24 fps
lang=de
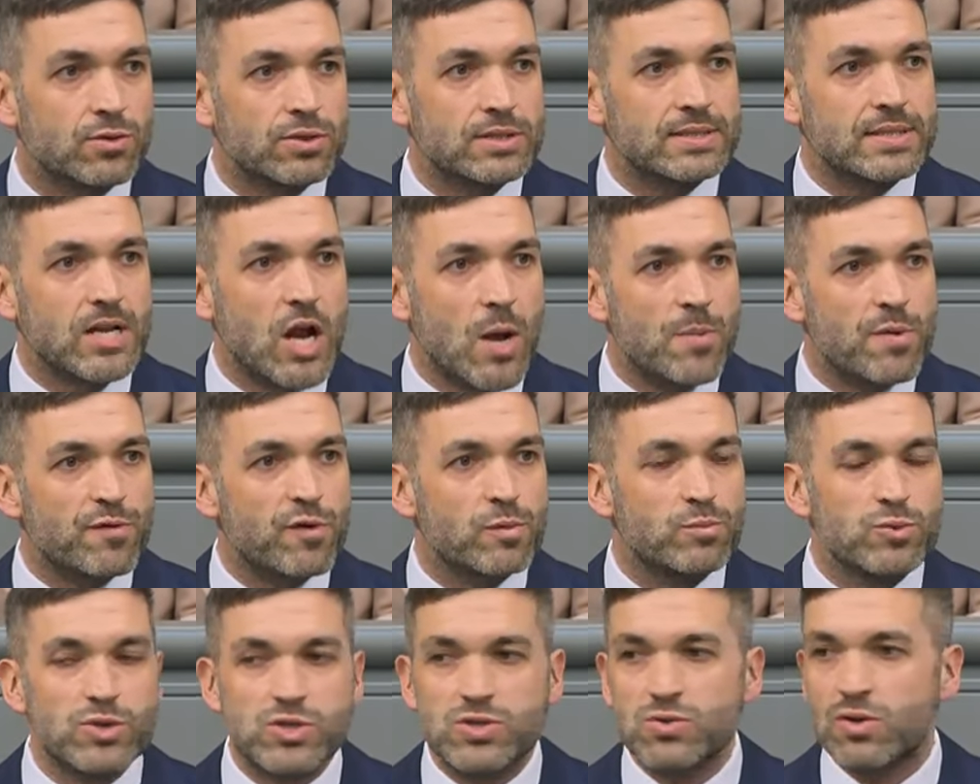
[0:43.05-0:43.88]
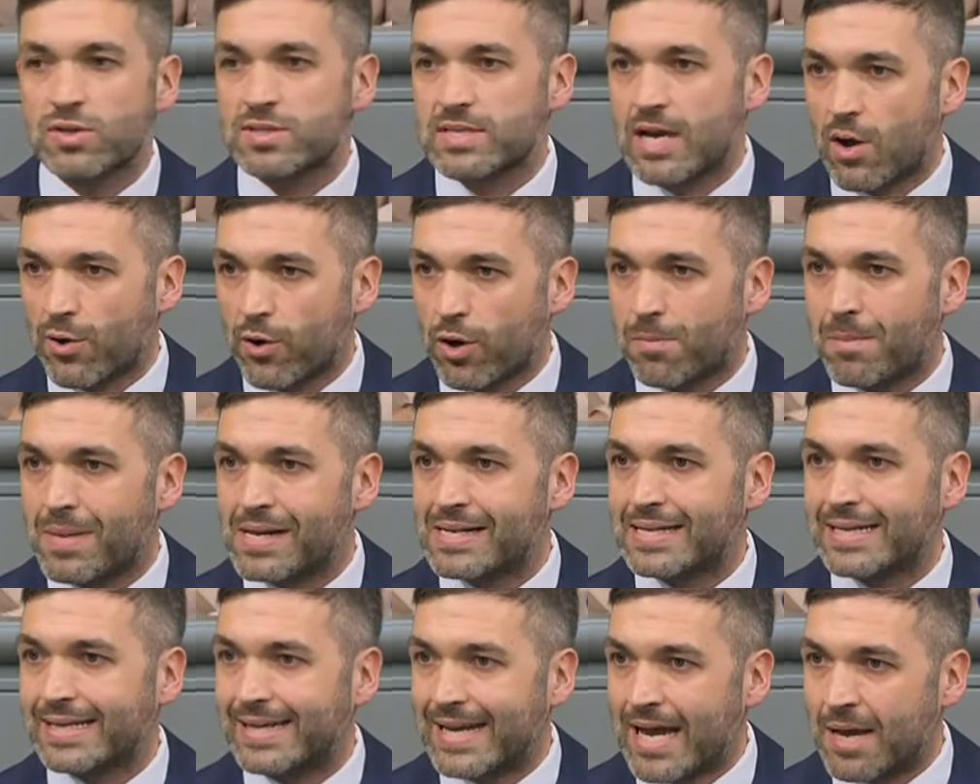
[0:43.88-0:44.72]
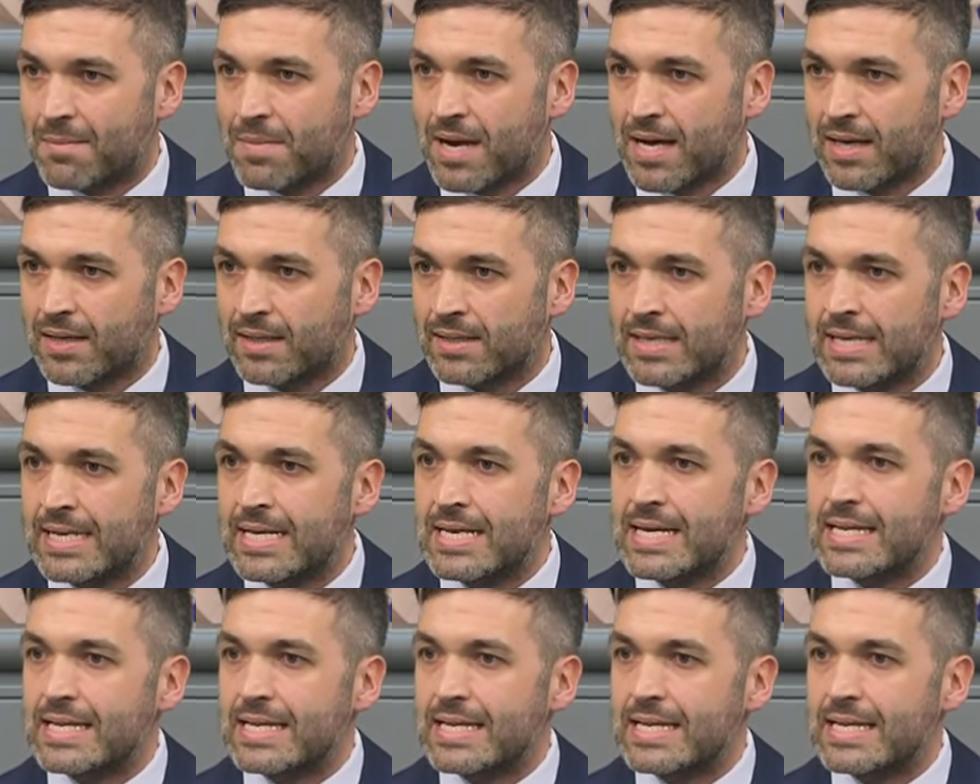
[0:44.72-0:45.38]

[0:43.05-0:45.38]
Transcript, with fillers: Und ich glaube, wir müssen uns auch noch mal klar machen,